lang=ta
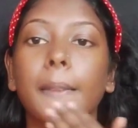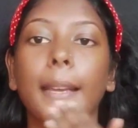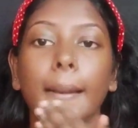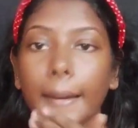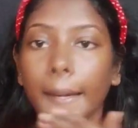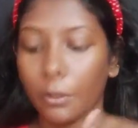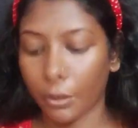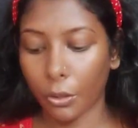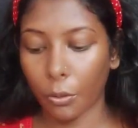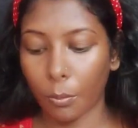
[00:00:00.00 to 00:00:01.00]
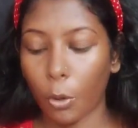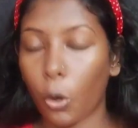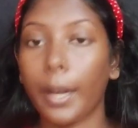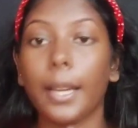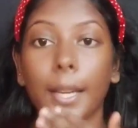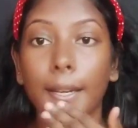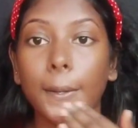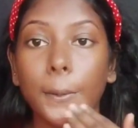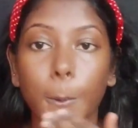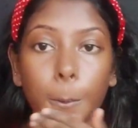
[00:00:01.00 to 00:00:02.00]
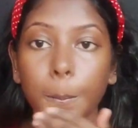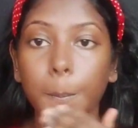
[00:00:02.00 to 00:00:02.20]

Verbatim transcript: இதெல்லாம் எனக்கு வந்து ரொம்ப ஆயிலியாக இருக்கும்